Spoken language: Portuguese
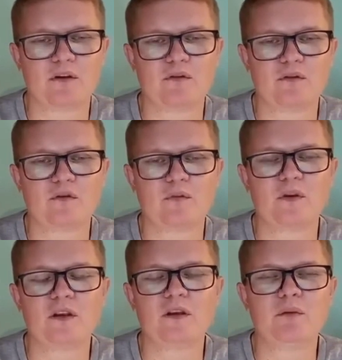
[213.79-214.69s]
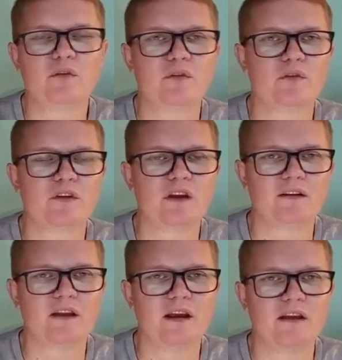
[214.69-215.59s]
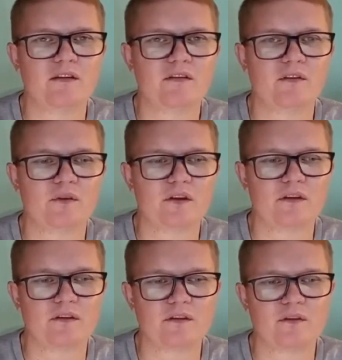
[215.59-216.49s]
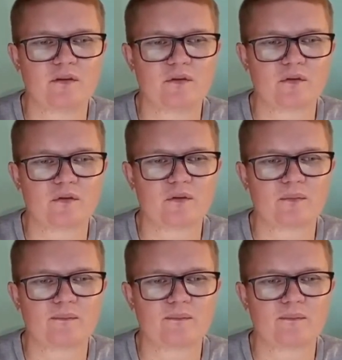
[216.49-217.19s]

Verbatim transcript: textos bíblicos que atestam esses dons.